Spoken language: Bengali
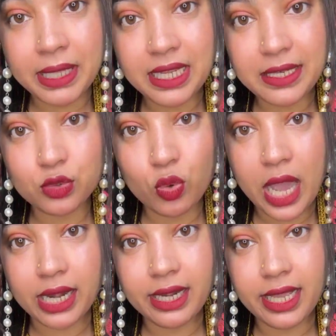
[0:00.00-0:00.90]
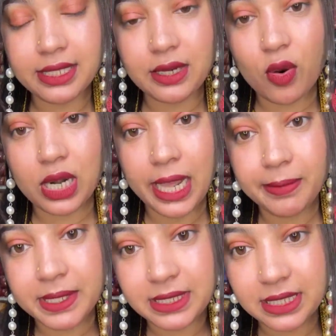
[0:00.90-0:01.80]
আমাদের দোকান নেই এটা
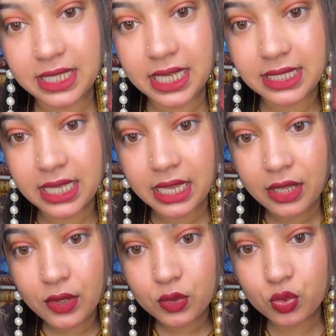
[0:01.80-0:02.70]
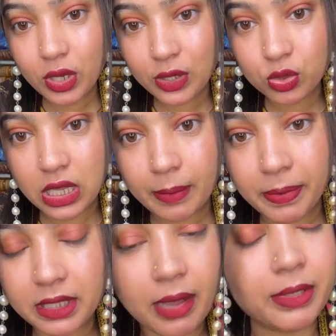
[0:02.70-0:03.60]
অনলাইন বিজনেস ঠিক আছে দোকান কোথায়
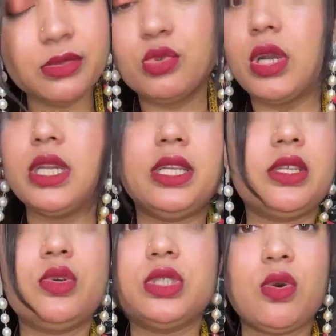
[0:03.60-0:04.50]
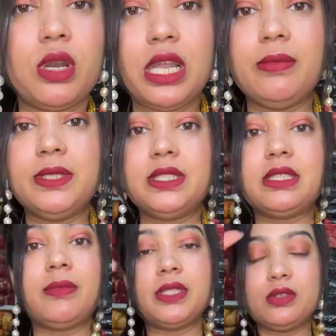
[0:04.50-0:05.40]
আপনাদের আমাদের দোকান নেই এটা হচ্ছে অনলাইন
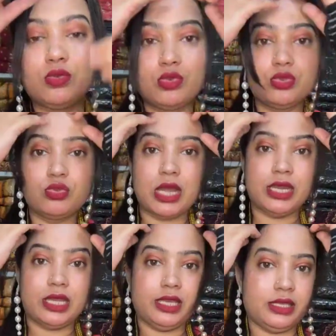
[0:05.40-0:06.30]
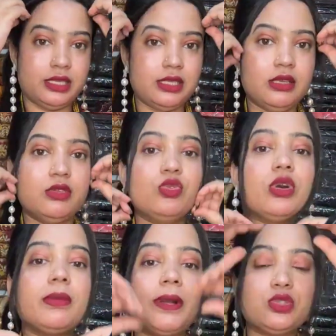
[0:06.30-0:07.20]
বিজনেস আমাদের কোনো দোকান নেই
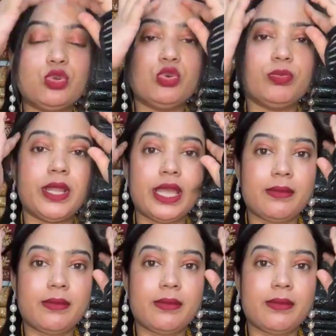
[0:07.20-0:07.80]
দোকান বা শোরুম